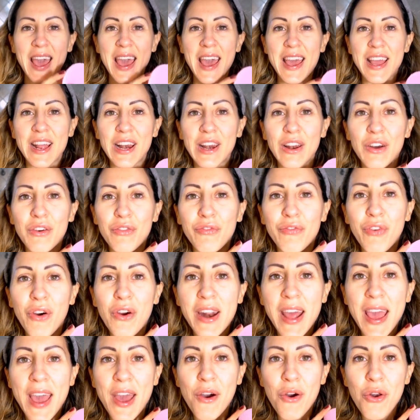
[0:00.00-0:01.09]
è il
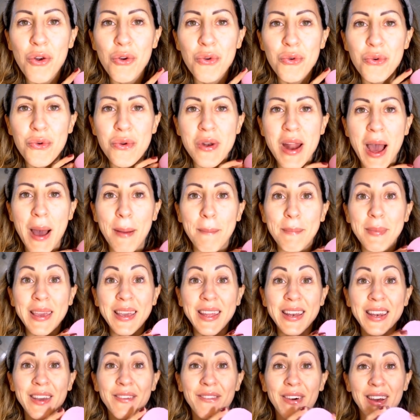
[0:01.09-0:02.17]
Foreo Luna
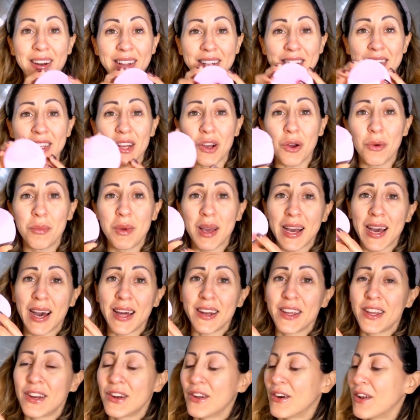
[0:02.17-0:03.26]
Mini guardate com'è
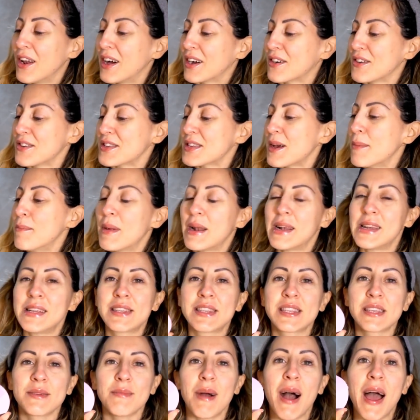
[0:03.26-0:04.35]
carino la cosa
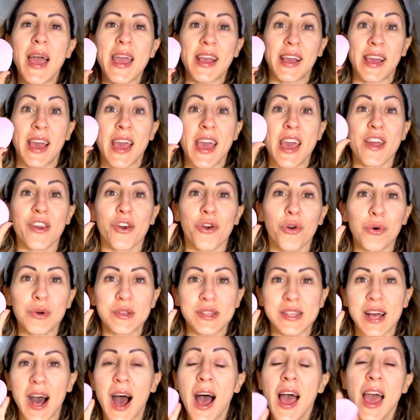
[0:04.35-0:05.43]
bellissima è che è
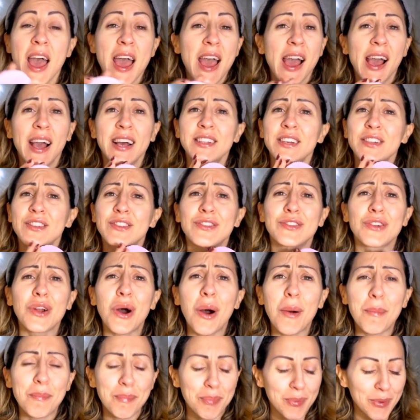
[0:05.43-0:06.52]
rosa ed è
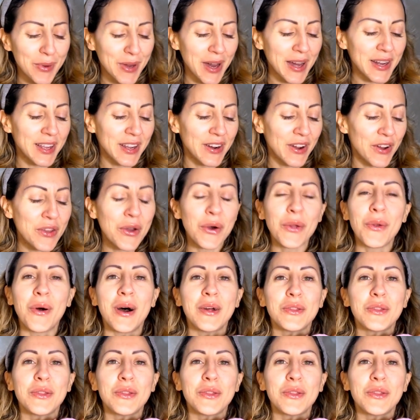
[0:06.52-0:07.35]
troppo carino io lo